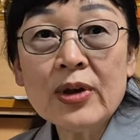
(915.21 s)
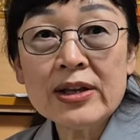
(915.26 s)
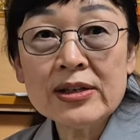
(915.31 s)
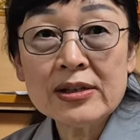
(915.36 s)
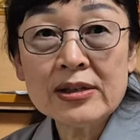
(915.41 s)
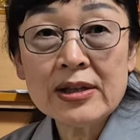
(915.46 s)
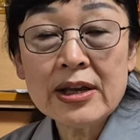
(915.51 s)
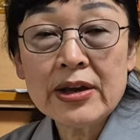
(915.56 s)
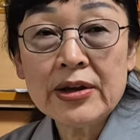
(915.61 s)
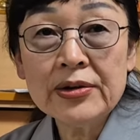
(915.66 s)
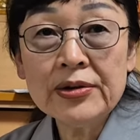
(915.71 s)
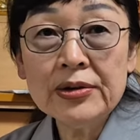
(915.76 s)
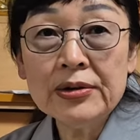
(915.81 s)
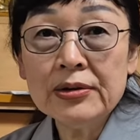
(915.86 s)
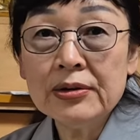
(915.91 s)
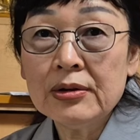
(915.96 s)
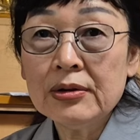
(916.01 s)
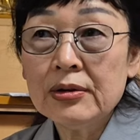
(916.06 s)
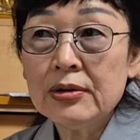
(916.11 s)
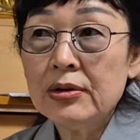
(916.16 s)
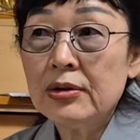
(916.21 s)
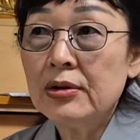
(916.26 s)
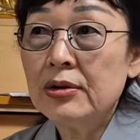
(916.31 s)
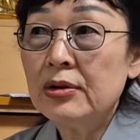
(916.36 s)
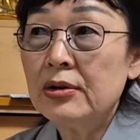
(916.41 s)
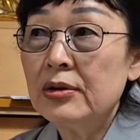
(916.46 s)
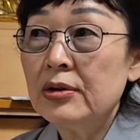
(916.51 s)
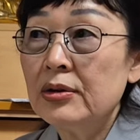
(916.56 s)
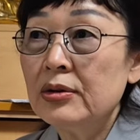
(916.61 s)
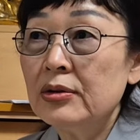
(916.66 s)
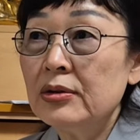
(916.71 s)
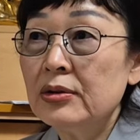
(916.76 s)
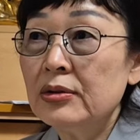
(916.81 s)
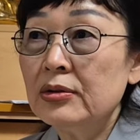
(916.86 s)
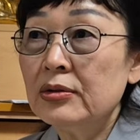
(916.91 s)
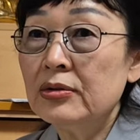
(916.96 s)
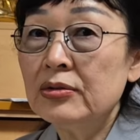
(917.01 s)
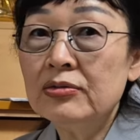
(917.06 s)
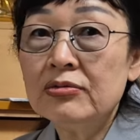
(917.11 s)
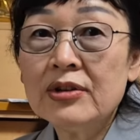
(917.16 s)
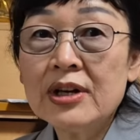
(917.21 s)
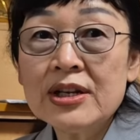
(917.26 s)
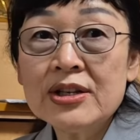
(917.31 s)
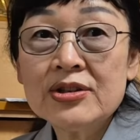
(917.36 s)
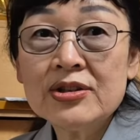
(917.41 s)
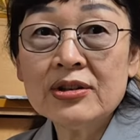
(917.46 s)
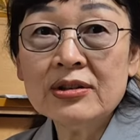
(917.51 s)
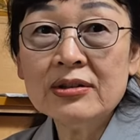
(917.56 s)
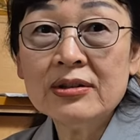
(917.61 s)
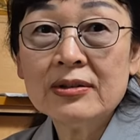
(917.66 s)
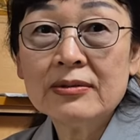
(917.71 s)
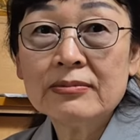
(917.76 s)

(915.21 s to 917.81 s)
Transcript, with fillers: S대요. 또 누가 있죠?